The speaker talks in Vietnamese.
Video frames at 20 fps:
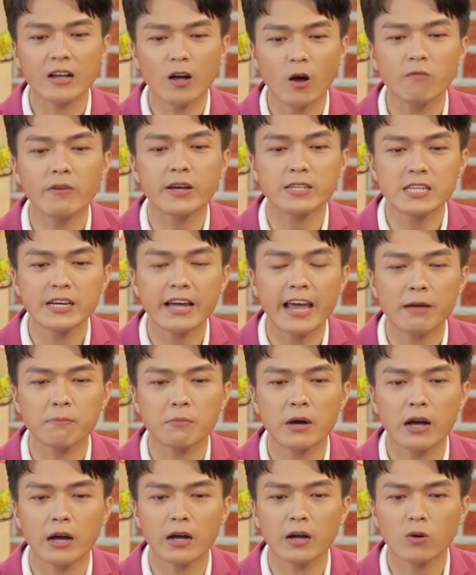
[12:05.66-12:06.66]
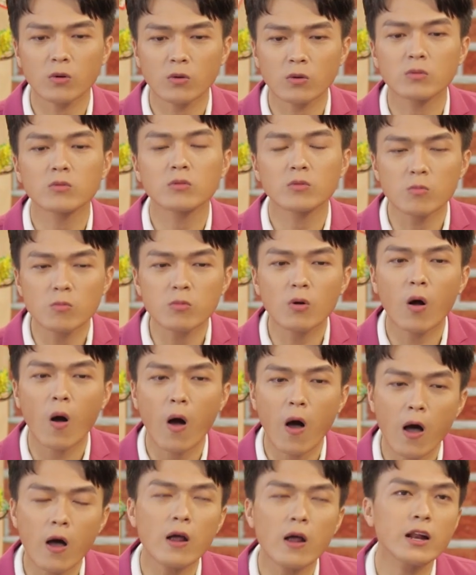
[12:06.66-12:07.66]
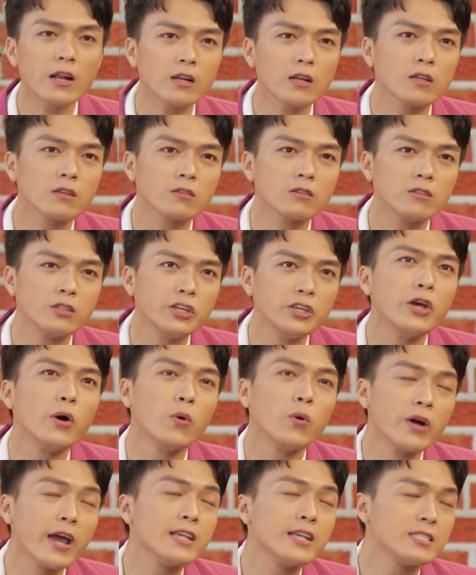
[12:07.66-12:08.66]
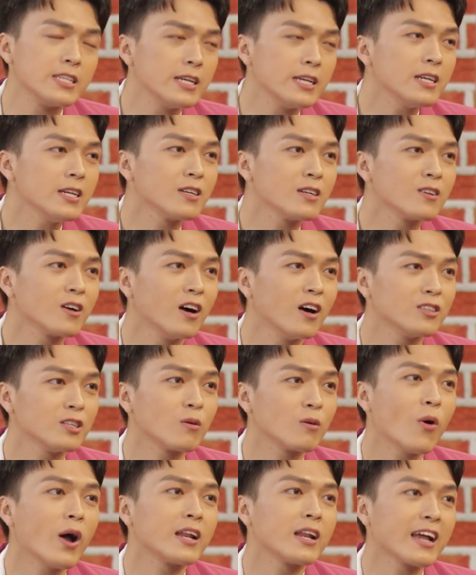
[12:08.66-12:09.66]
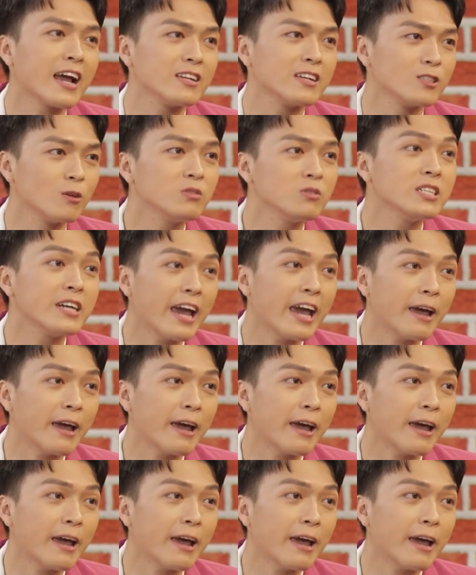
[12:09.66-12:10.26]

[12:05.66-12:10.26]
không phải riêng em mà cũng có nhiều nghệ sĩ ở trong cái hoàn cảnh giống như